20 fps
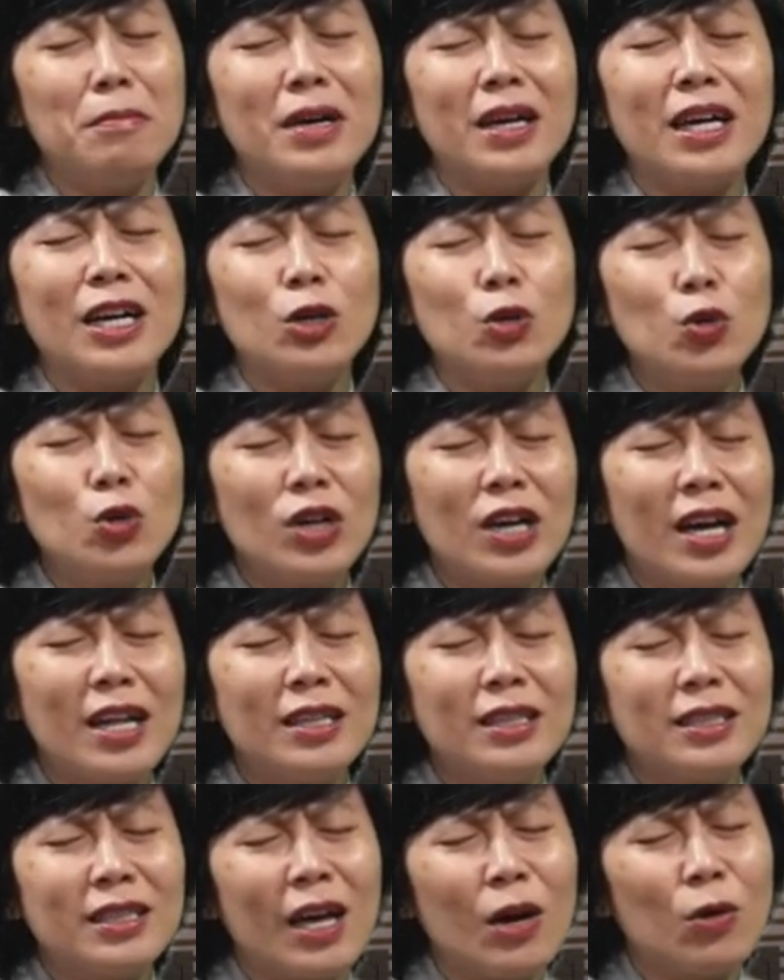
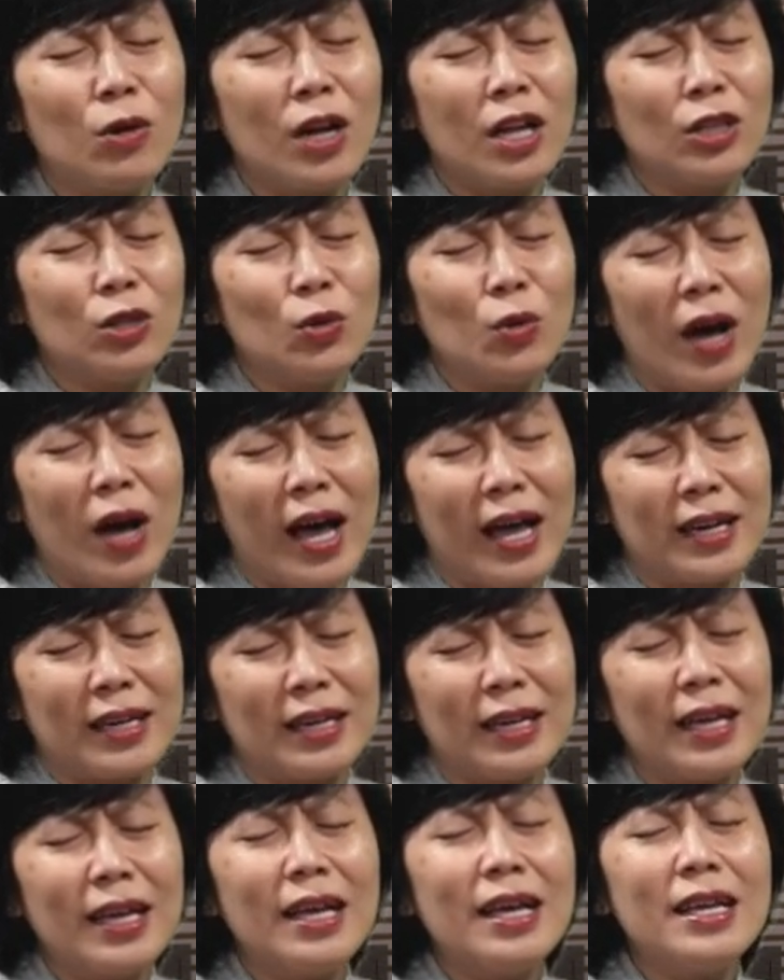merenungkan Taurat
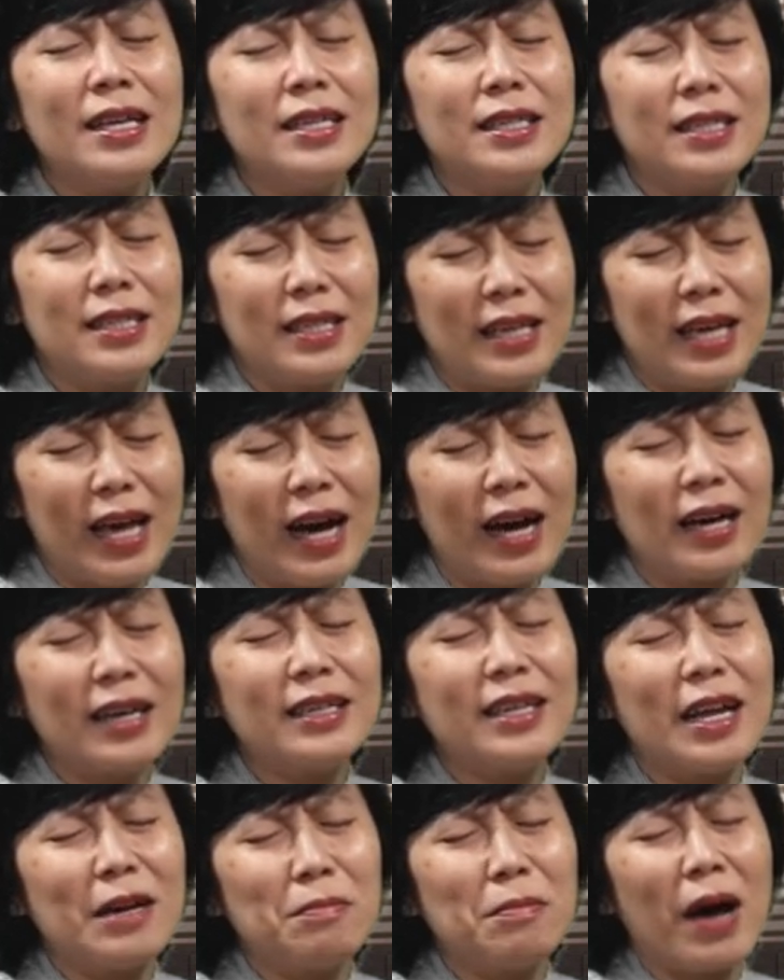Tuhan
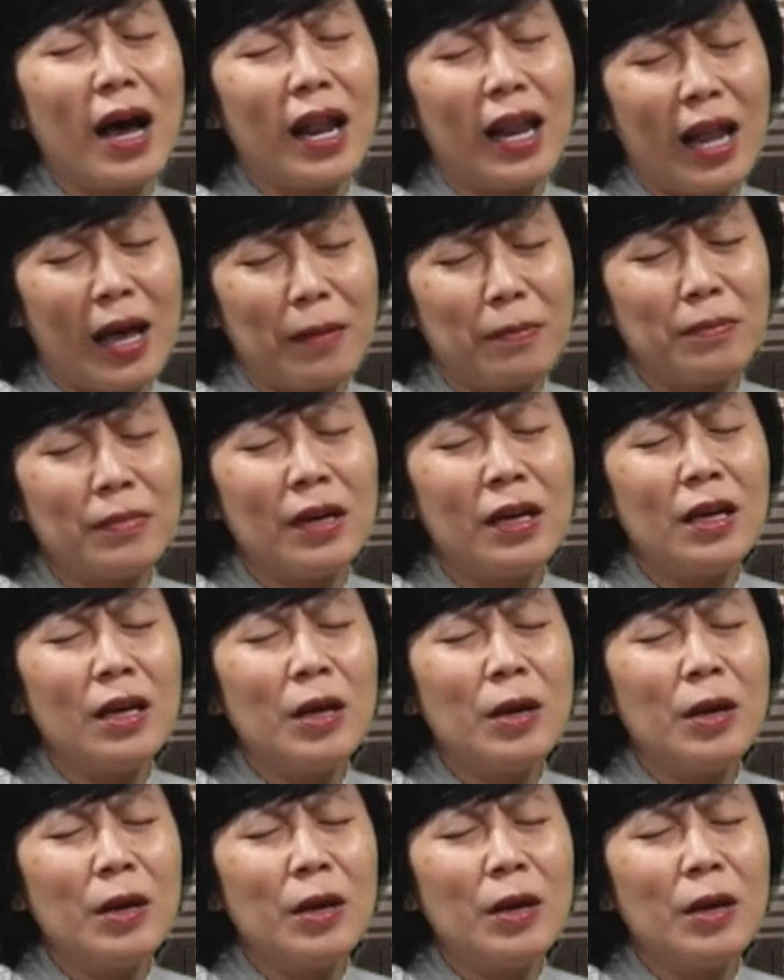siang dan malam.